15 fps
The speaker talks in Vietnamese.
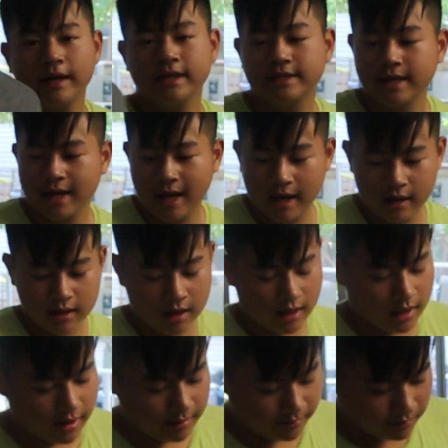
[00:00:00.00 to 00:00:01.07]
DJI
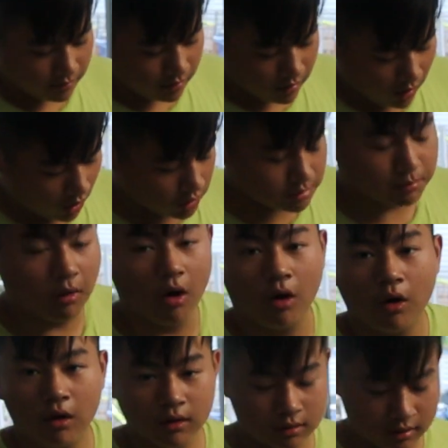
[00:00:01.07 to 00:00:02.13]
um, Osmo
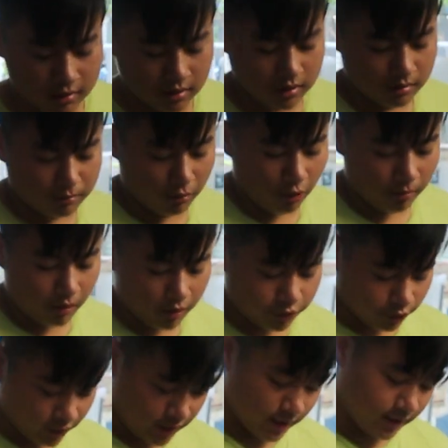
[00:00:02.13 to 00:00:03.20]
Mobile
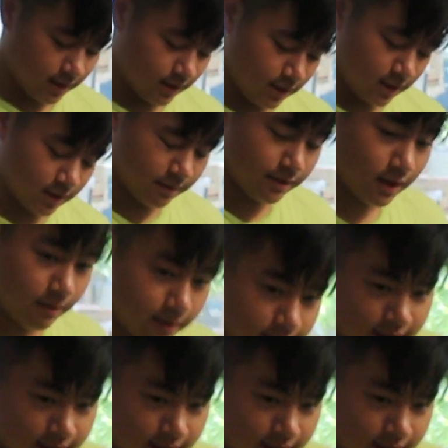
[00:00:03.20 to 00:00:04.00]
3 bây giờ mình